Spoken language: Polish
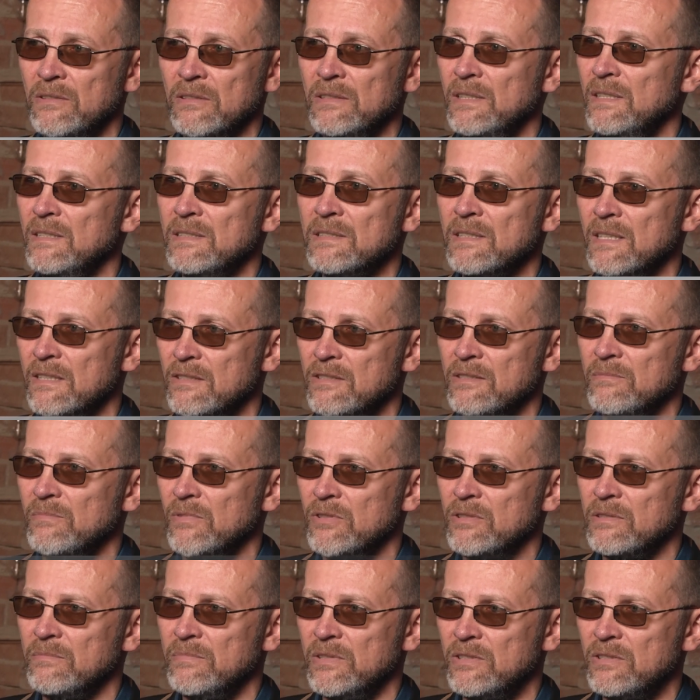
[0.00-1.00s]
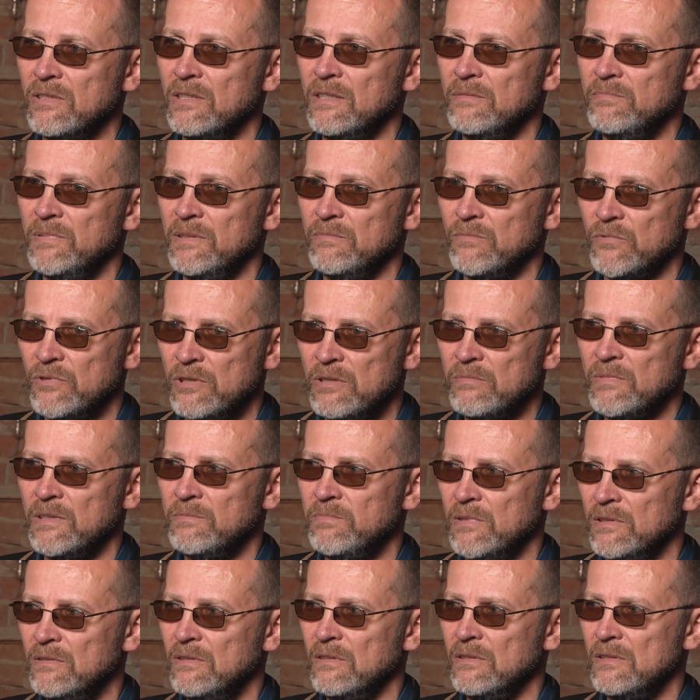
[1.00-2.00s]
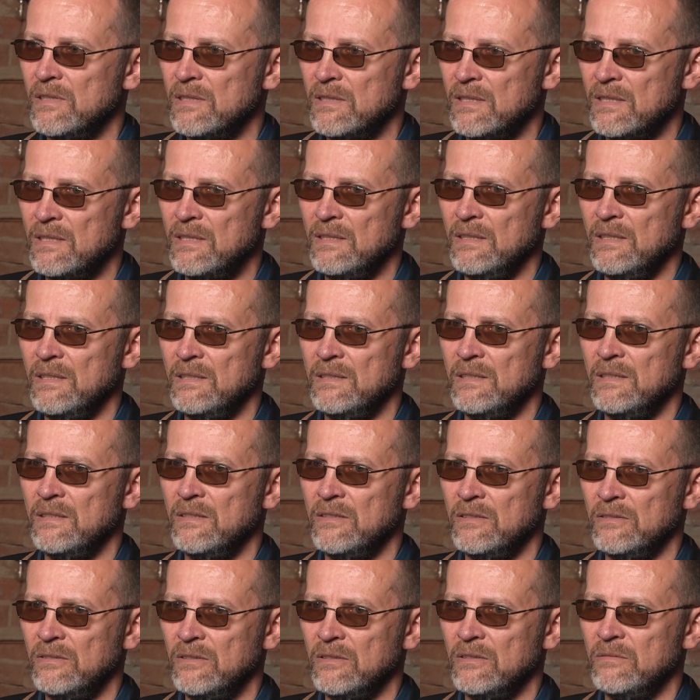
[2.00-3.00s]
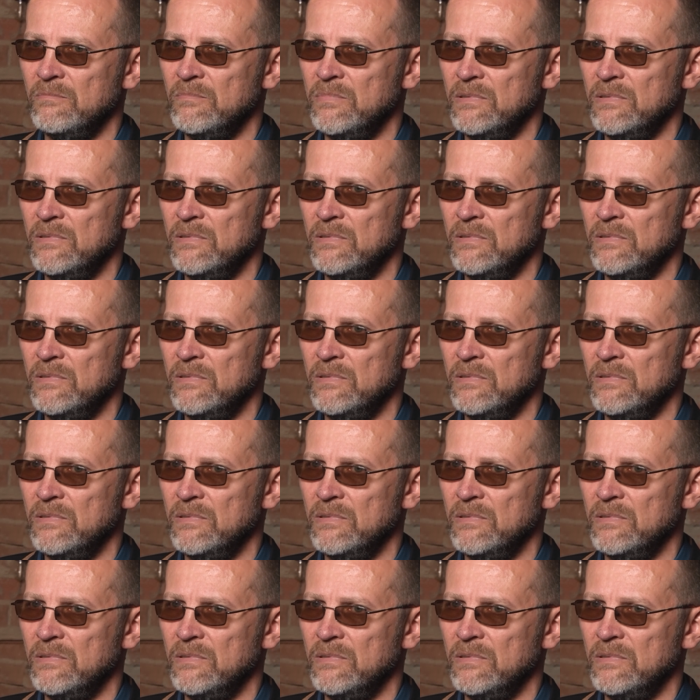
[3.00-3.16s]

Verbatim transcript: To nie jest tak, że może być lepiej. Musimy podjąć starania o to,